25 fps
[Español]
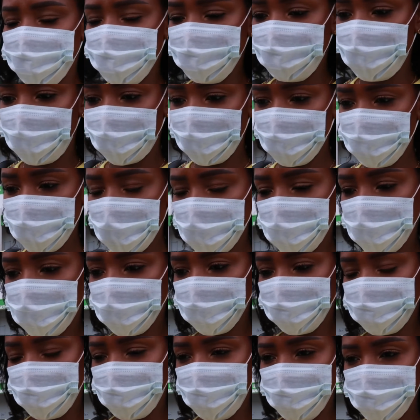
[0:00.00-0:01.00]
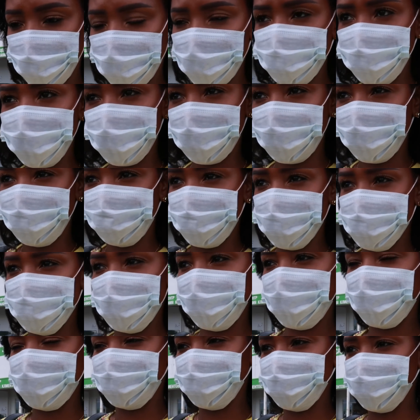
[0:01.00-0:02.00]
y ya que me voy, dije, déjame
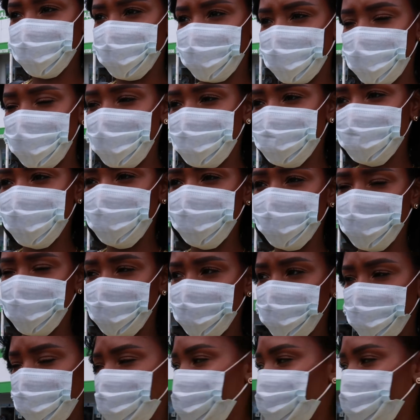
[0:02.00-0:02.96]
revisar esto, no vaya a ser porque